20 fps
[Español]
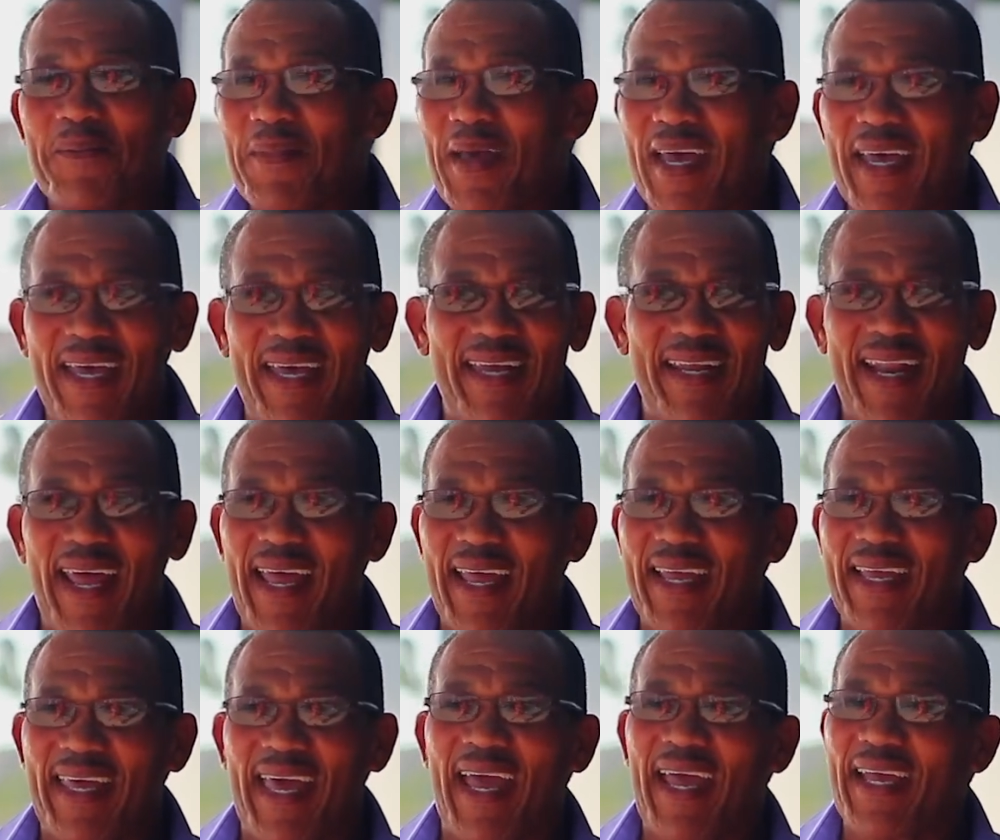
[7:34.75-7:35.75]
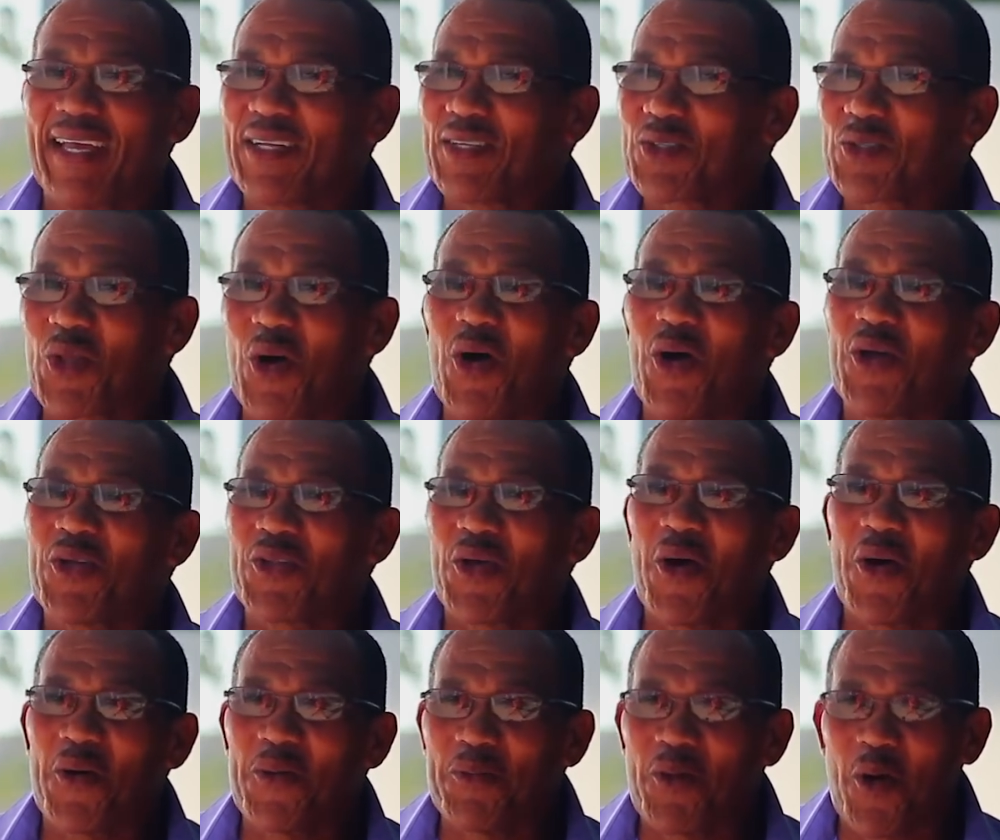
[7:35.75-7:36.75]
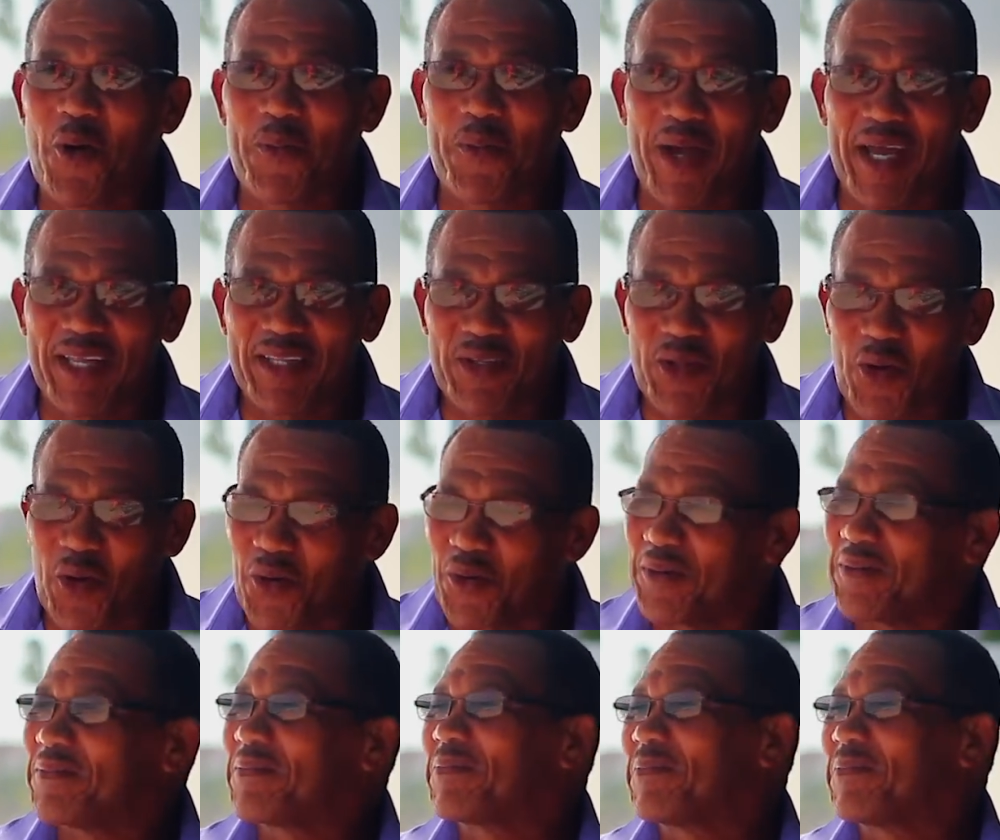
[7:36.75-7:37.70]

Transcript: Merengue en todo momento,